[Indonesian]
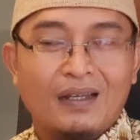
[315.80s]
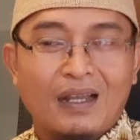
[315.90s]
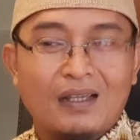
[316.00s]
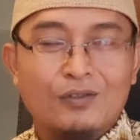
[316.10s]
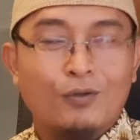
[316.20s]

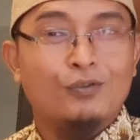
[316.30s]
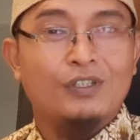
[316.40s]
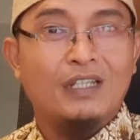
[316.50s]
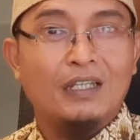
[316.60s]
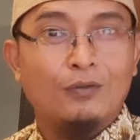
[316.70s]
Nah,
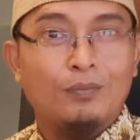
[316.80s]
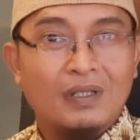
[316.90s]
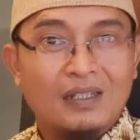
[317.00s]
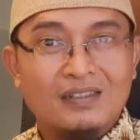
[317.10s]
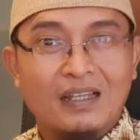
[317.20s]
solusinya itu
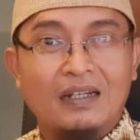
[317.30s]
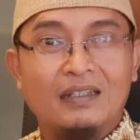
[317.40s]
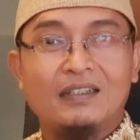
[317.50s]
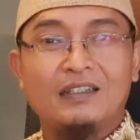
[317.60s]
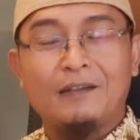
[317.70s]
banyak
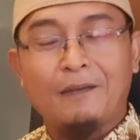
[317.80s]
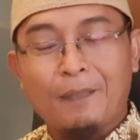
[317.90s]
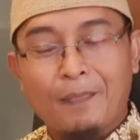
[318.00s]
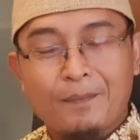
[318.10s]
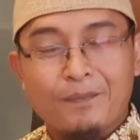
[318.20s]
sekali.
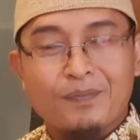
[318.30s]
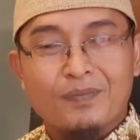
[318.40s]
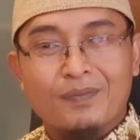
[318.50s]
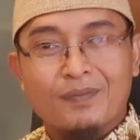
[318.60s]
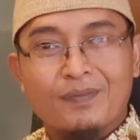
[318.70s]

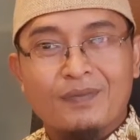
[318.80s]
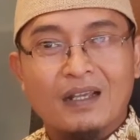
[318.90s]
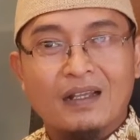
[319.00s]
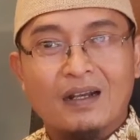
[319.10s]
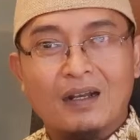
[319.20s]

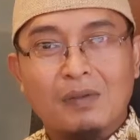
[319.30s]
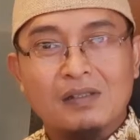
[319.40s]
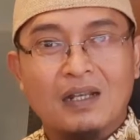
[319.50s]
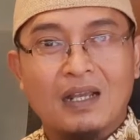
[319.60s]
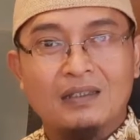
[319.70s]
Ya karena
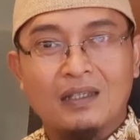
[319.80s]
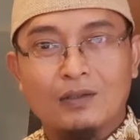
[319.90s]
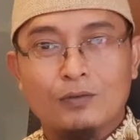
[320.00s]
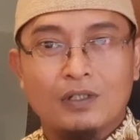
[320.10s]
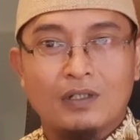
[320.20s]
masalahnya
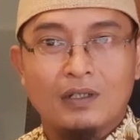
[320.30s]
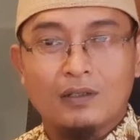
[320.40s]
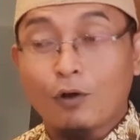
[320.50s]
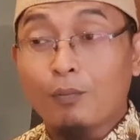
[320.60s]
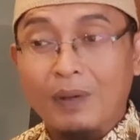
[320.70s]
itu
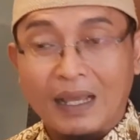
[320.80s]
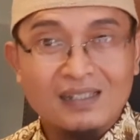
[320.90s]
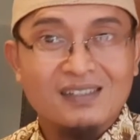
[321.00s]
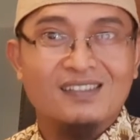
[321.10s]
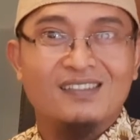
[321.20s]
sedikit
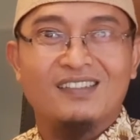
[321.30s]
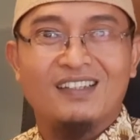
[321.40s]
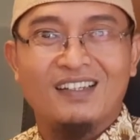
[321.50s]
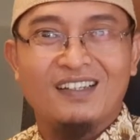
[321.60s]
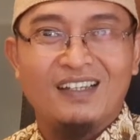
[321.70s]
kompleks
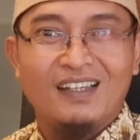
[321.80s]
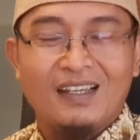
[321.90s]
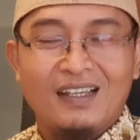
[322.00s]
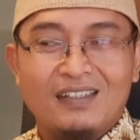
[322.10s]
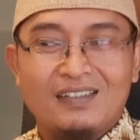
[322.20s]
ya.
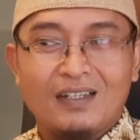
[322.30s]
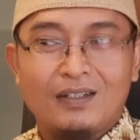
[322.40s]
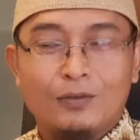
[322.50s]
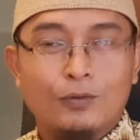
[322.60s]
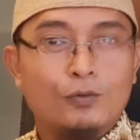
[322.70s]

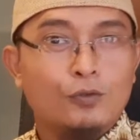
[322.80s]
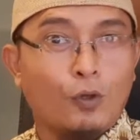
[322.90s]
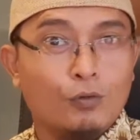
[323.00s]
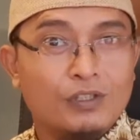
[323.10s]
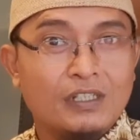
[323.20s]
Jadi untuk
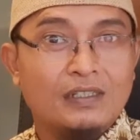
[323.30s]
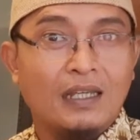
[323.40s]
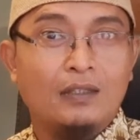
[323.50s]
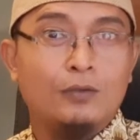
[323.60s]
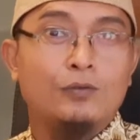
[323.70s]

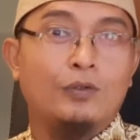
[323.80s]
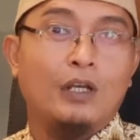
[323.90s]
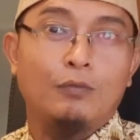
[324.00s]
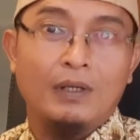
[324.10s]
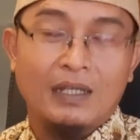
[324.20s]
solusinya itu
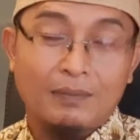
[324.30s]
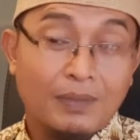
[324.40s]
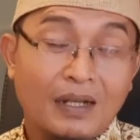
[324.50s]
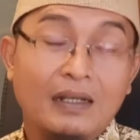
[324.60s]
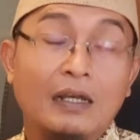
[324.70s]
juga lumayan
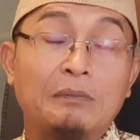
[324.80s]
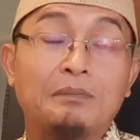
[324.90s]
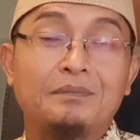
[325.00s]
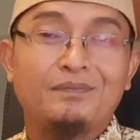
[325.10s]
beragam.